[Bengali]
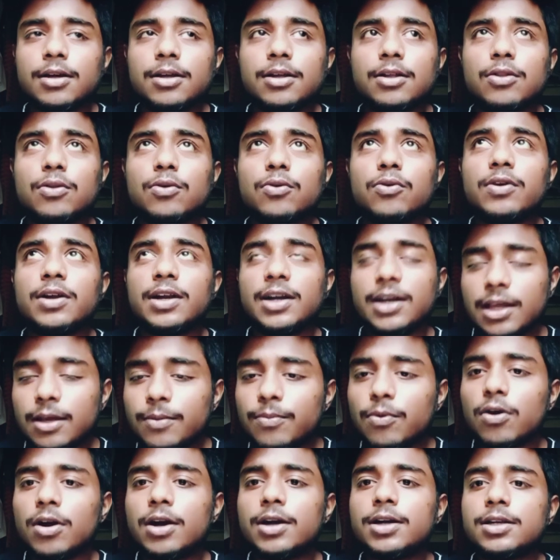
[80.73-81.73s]
তো এটাই
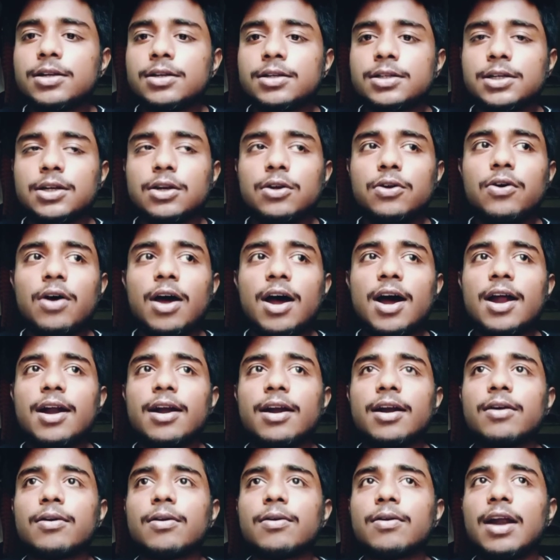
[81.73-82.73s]
বলার ছিল আর
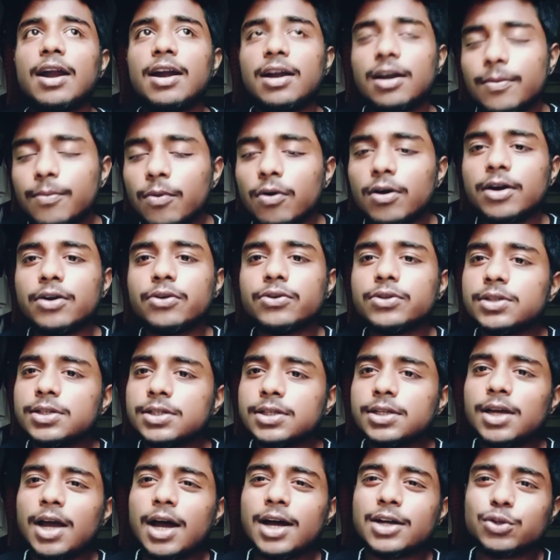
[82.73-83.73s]
আরেকটা বলার
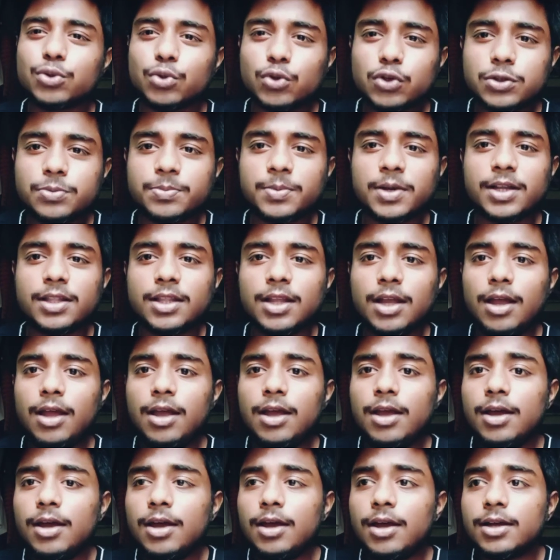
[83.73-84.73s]
হচ্ছে আশুতোষ মেহতা
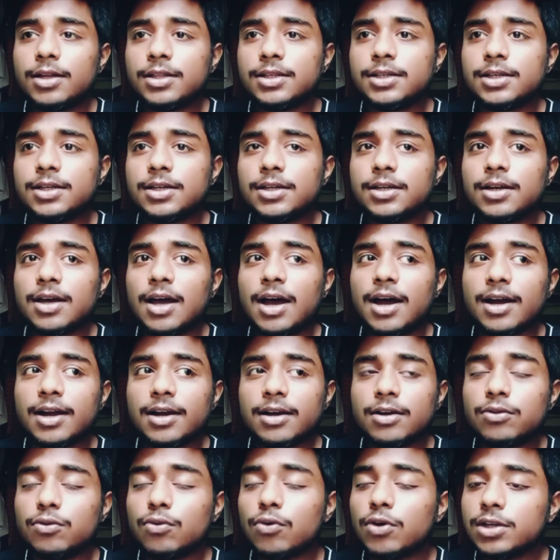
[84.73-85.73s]
যে
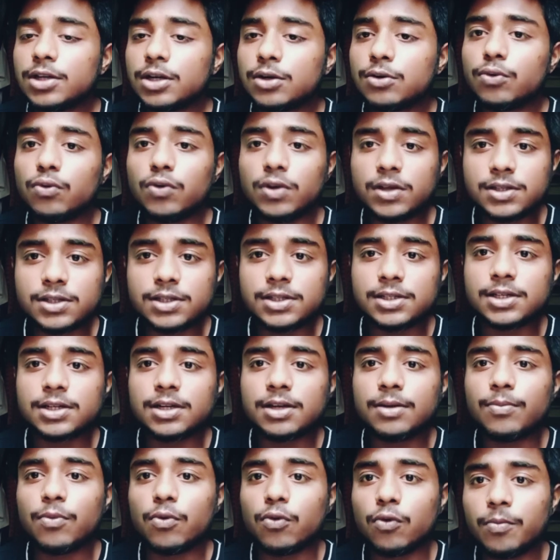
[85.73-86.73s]
আগের দু হাজার কুড়ি
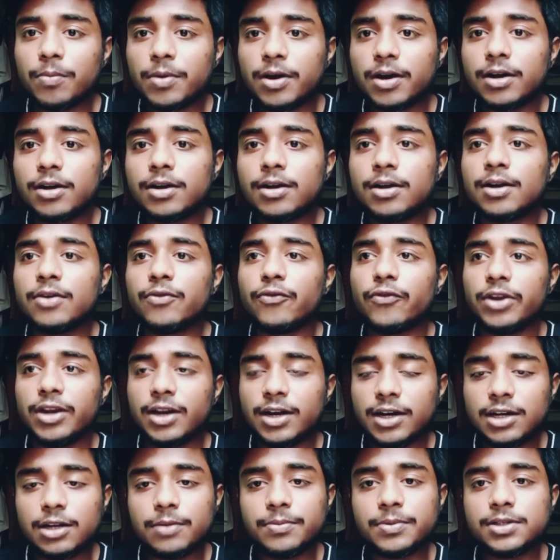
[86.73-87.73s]
সিজনে মোহনবাগানের
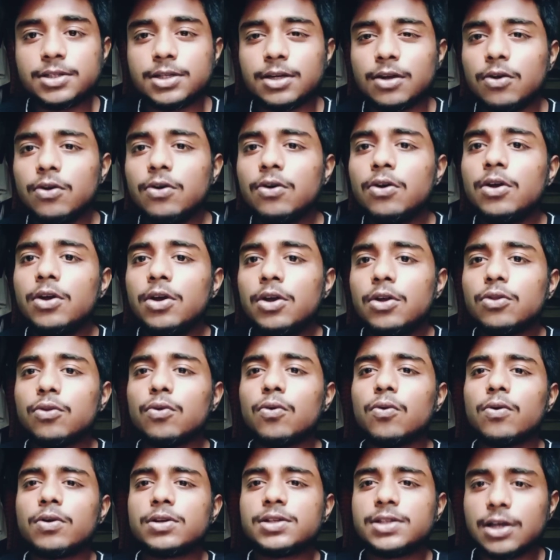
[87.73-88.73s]
উইনিং টিমে ছিল তো
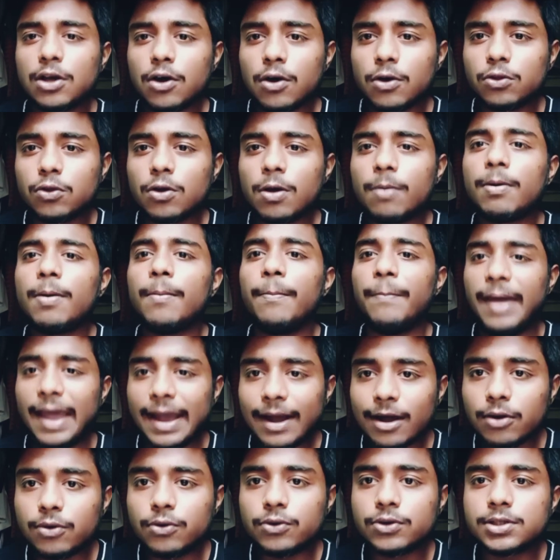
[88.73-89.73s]
সে হয়তো আবার
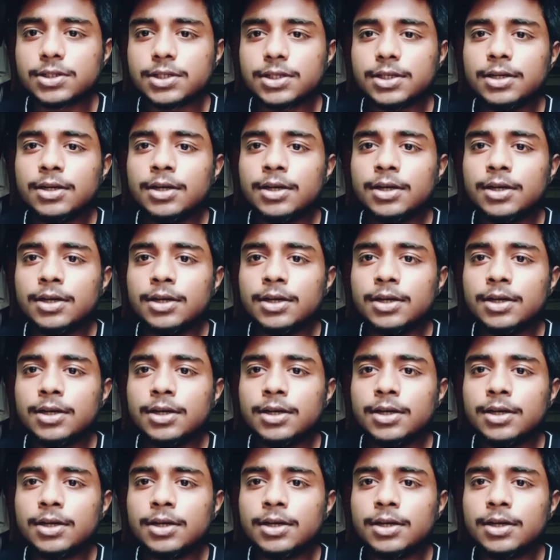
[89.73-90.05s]
ব্যাক করছে